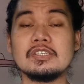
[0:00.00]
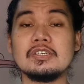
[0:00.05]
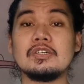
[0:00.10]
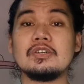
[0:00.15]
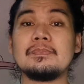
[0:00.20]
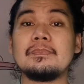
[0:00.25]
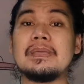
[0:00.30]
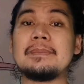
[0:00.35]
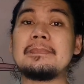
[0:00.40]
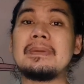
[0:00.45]

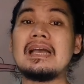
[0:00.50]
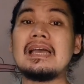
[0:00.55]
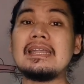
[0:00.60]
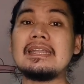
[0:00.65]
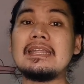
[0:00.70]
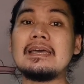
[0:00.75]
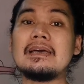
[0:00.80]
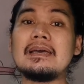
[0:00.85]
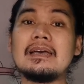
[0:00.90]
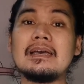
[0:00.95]
So, may
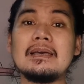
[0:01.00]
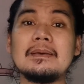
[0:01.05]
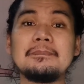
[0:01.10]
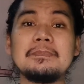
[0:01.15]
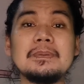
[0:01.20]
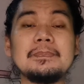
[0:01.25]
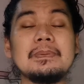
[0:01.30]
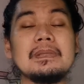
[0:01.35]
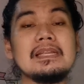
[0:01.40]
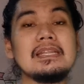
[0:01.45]
mga
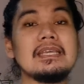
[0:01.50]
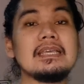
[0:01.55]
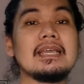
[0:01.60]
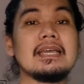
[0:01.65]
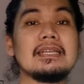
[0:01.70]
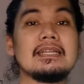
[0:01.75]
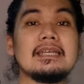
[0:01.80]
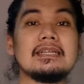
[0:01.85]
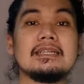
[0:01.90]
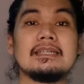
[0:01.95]
nabibili
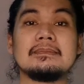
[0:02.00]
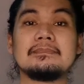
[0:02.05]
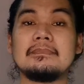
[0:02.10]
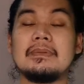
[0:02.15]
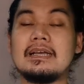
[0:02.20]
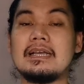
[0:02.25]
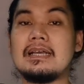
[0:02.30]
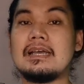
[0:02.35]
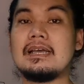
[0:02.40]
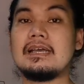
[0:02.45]
ka na
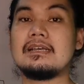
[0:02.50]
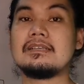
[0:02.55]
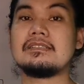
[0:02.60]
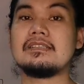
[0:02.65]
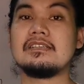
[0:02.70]
ng mga